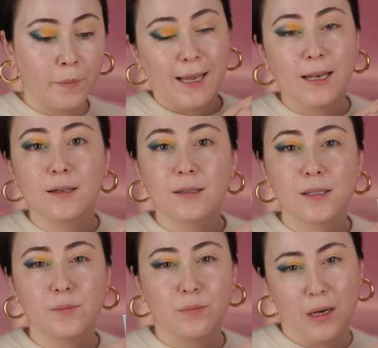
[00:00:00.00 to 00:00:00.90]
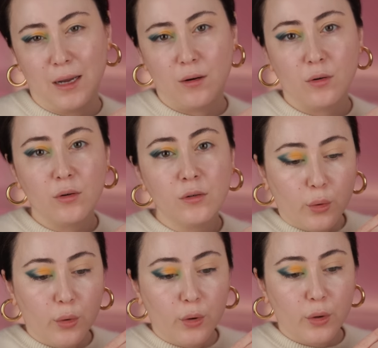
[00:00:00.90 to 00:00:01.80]
helleres Blau
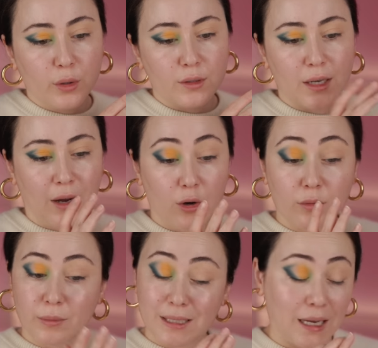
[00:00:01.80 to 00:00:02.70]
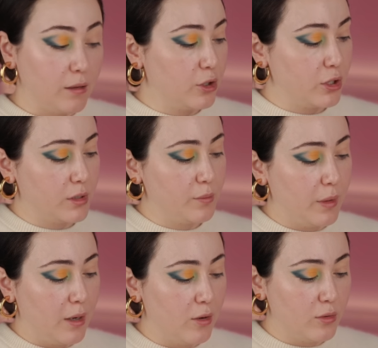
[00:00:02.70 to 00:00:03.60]
und auch ein metallisches Blau.